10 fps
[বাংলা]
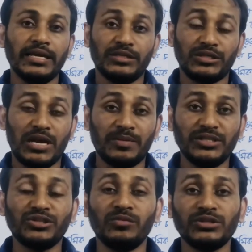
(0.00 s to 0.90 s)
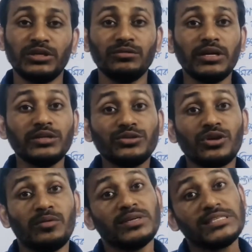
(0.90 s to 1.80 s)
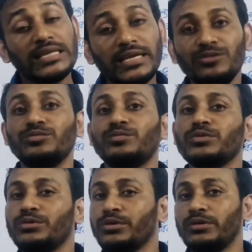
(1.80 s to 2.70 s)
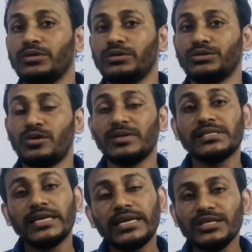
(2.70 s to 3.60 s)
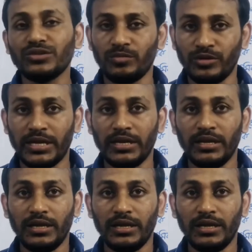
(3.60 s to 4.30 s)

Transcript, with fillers: সামাজিক সমস্যাগুলো কিন্তু সমাজ থেকেই উদ্ভূত সমাজ থেকেই জন্ম নেয়